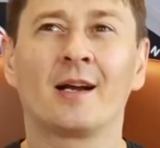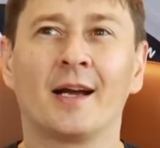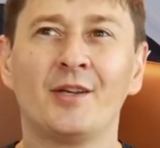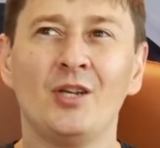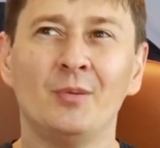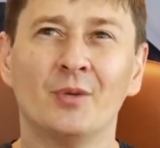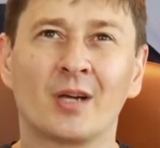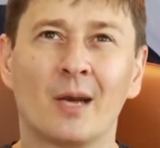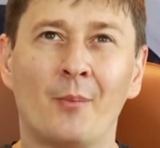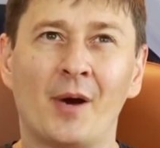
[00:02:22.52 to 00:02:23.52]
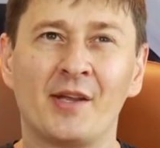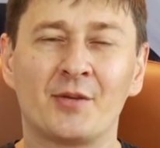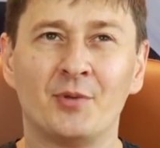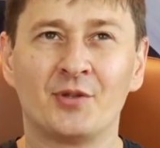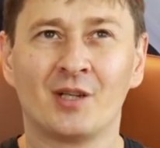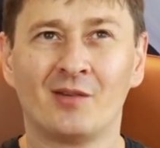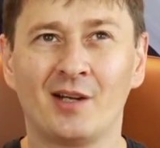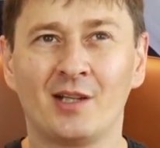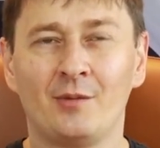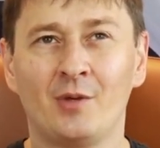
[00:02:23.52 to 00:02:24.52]
Какие именно компании из
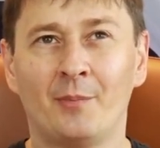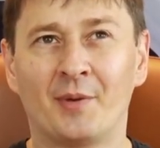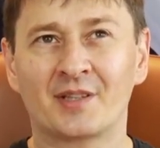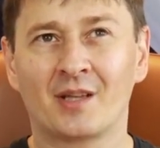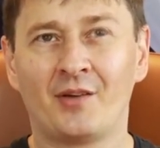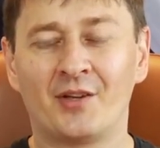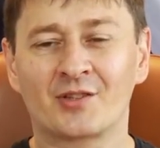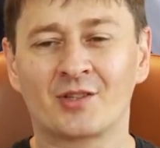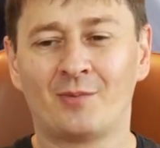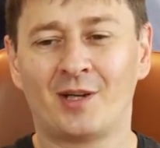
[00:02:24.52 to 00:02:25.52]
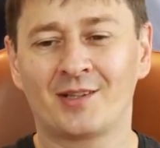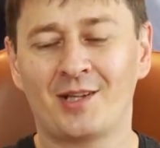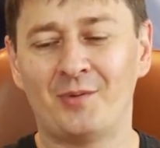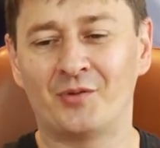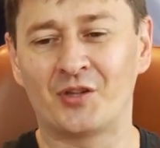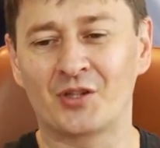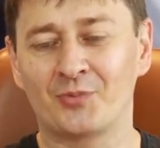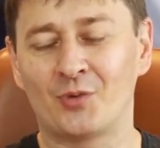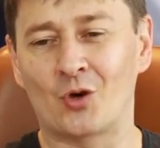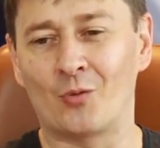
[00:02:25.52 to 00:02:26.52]
Пенсильвании имели представительство Мангейме в
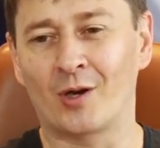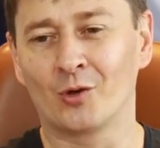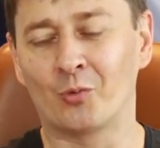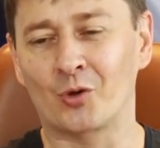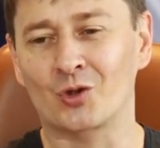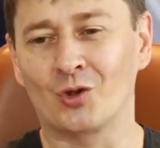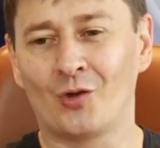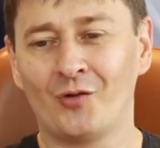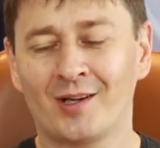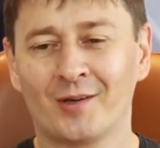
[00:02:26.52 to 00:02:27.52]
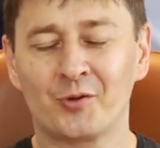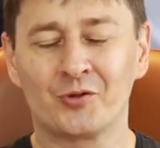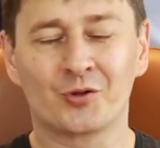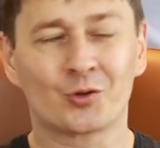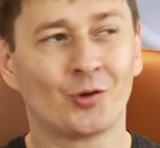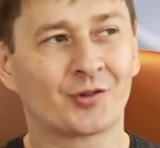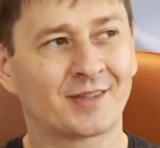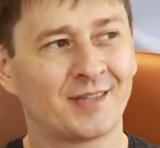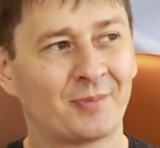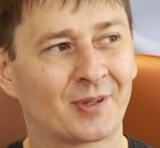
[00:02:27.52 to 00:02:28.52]
1931 году прошлого века, очень тяжело
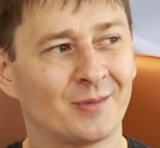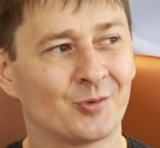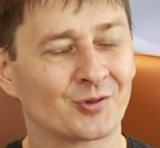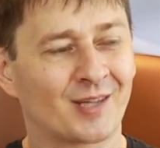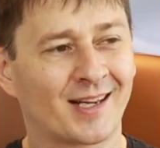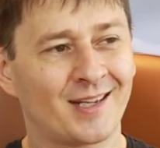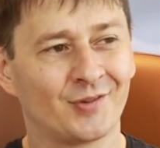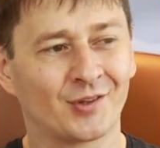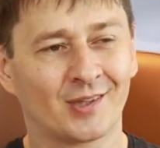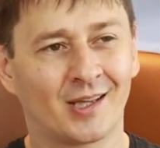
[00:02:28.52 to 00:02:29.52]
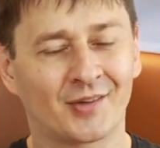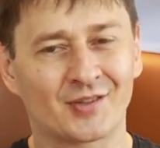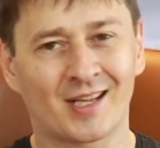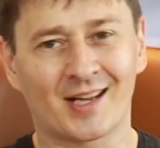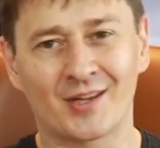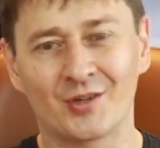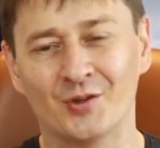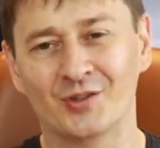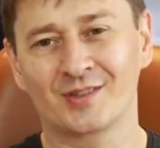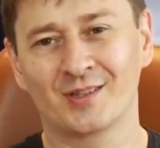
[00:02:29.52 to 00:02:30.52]
сказать, потому что архивных данных
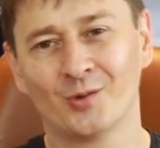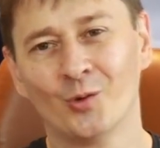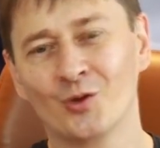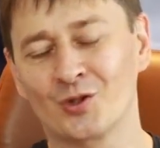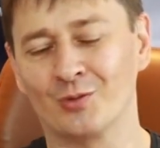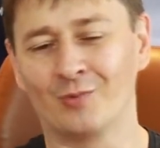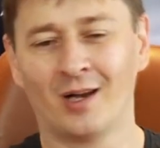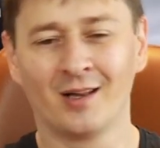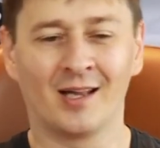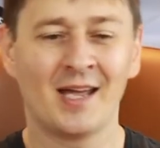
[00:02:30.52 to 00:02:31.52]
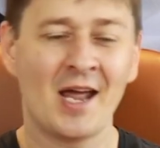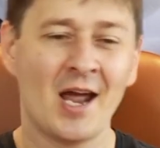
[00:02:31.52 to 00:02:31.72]
сохранилось очень мало.